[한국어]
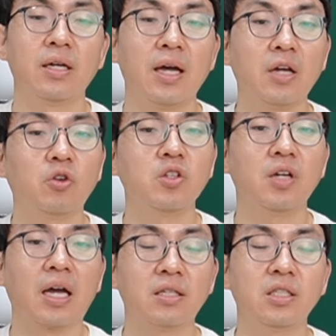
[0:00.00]
학교에서
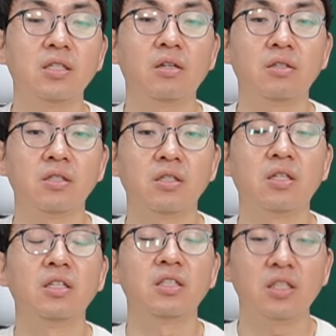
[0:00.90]
가르치는 것은
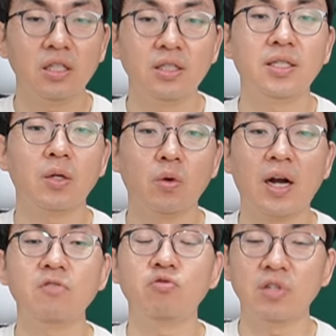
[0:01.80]
실제로
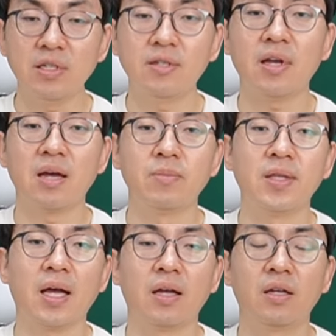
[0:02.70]
할 수 있어야
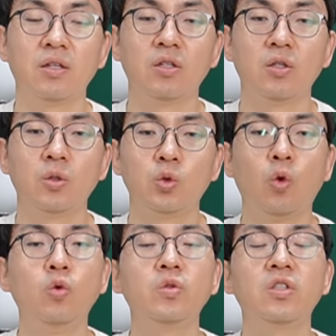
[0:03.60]
합니다.
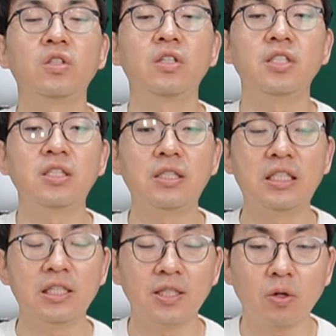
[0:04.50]
좋은 글을
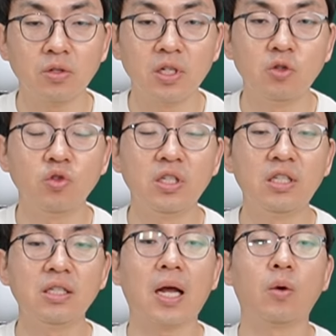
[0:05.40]
실제로 쓸 수
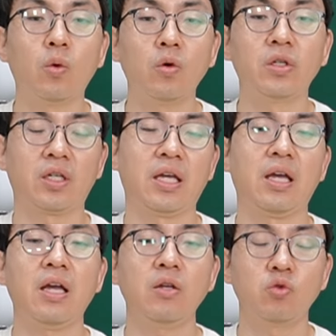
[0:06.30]
있으라고
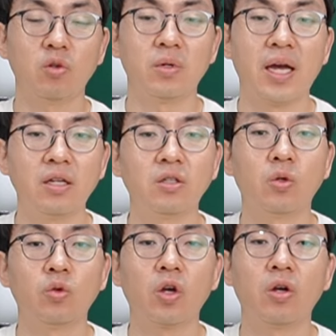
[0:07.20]
그렇게 수업을 하는
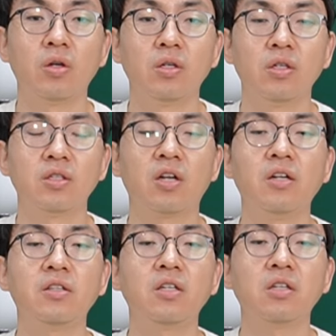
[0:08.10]
거고요.
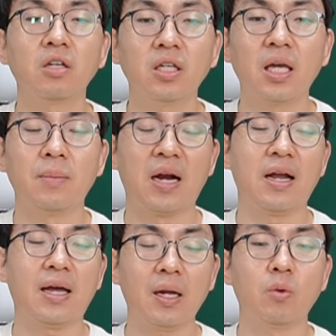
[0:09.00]
설득력 있게
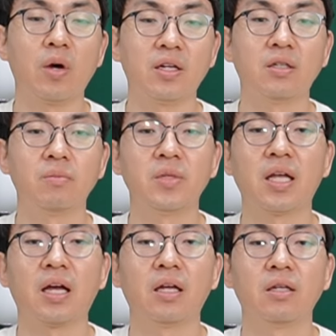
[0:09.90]
말하라고 하는 겁니다.